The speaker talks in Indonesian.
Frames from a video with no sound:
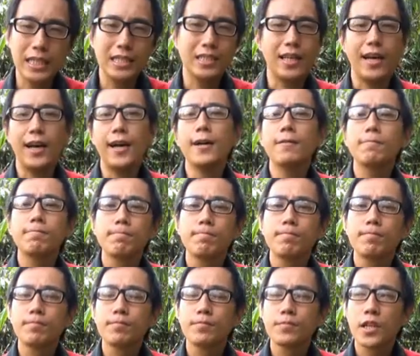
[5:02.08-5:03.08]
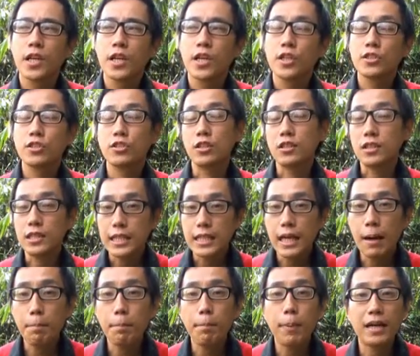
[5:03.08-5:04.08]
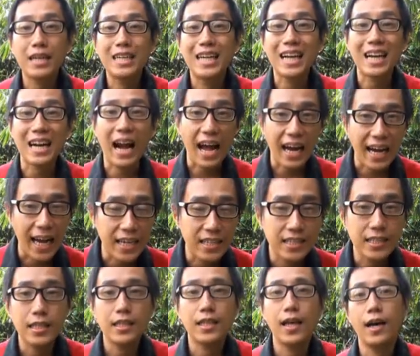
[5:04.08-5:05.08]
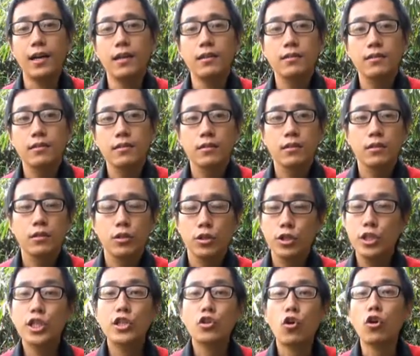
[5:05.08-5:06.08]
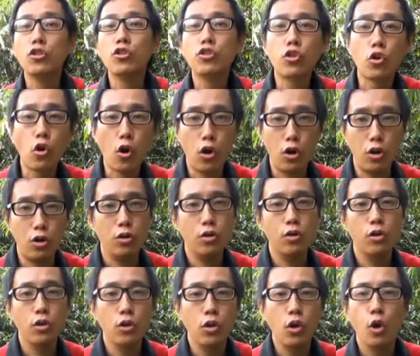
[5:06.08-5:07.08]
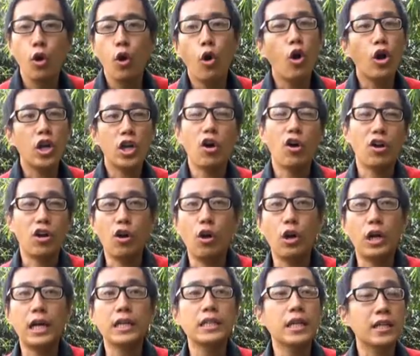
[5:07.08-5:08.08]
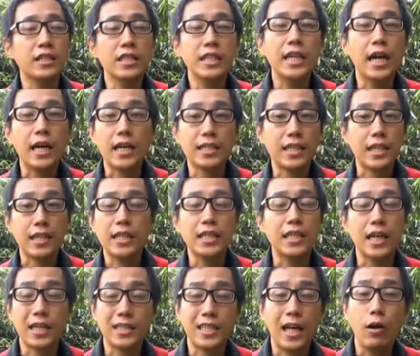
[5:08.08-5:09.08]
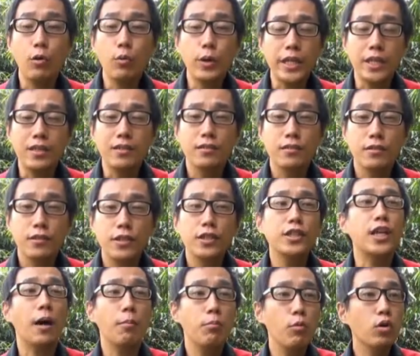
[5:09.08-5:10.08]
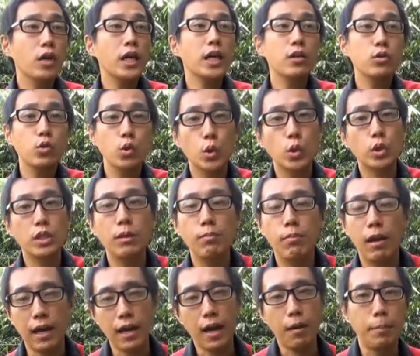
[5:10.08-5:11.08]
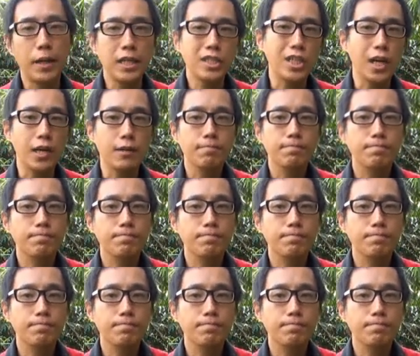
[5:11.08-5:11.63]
kita, setiap pergerakan kita dikontrol oleh orang-orang yang tidak kita ketahui yang mungkin duduk di belakang meja.